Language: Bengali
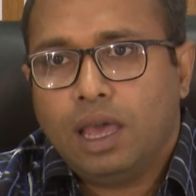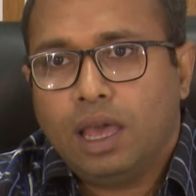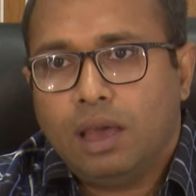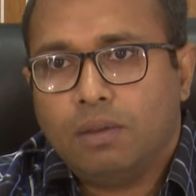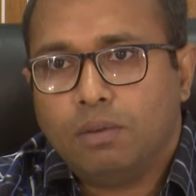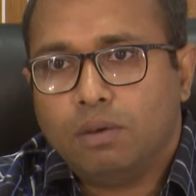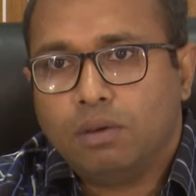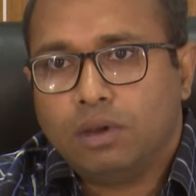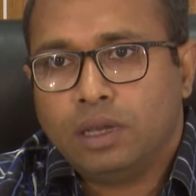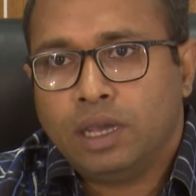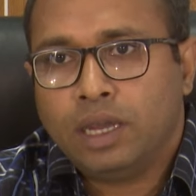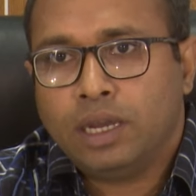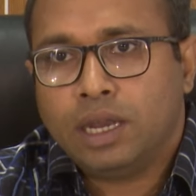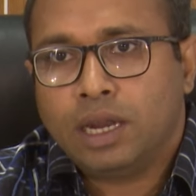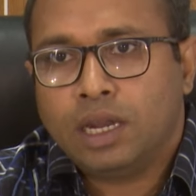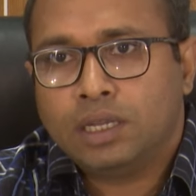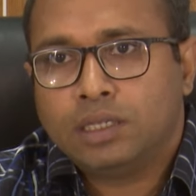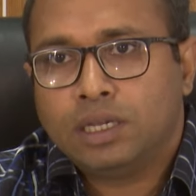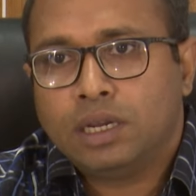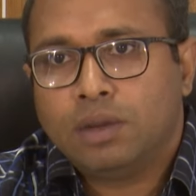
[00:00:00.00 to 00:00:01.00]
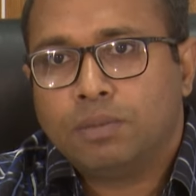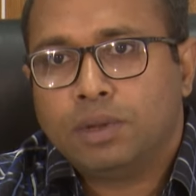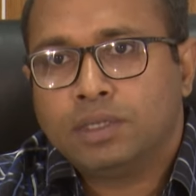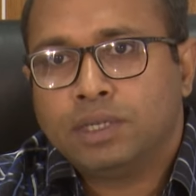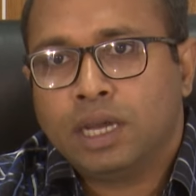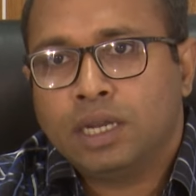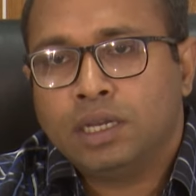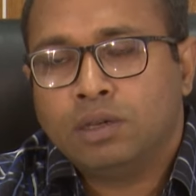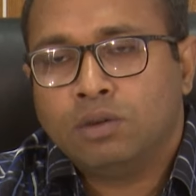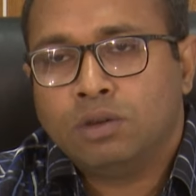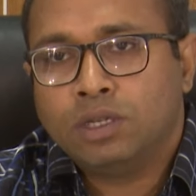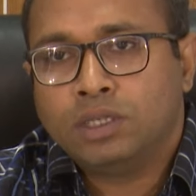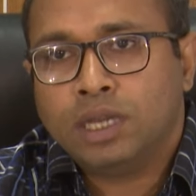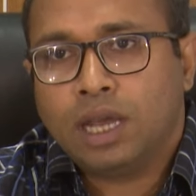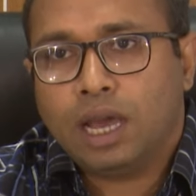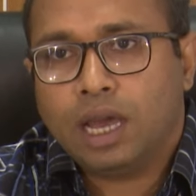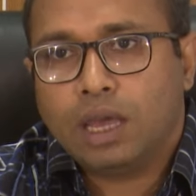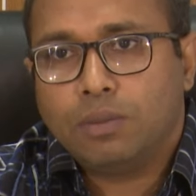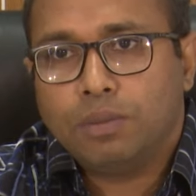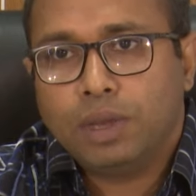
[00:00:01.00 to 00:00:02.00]
এবং হিট অ্যালার্ট যেটা আমরা জারি করেছি
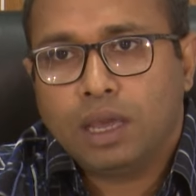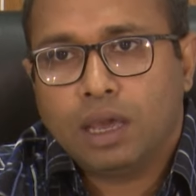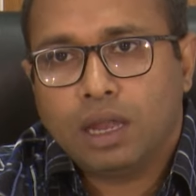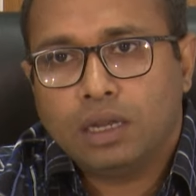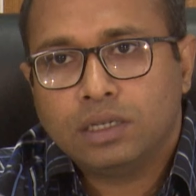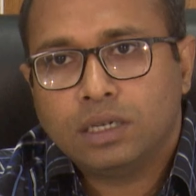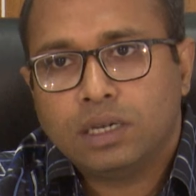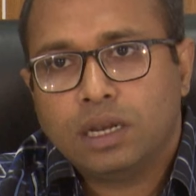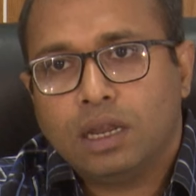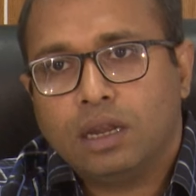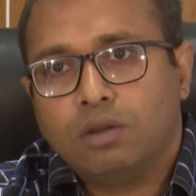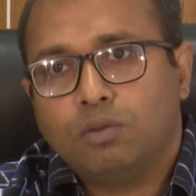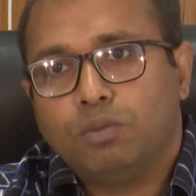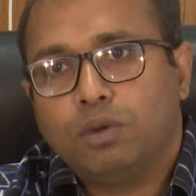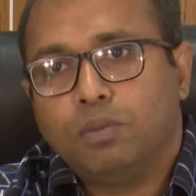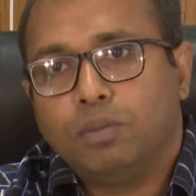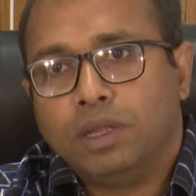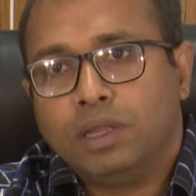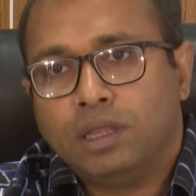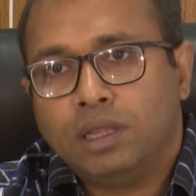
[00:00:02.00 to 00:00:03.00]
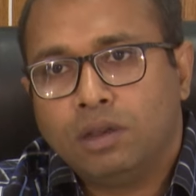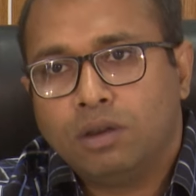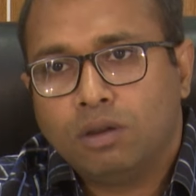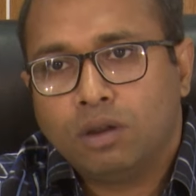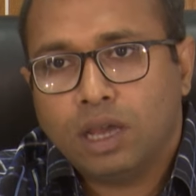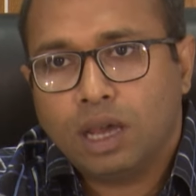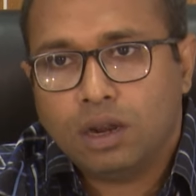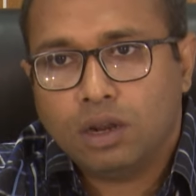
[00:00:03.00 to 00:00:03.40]
আগামীকাল সেটার উপর ভিত্তি করে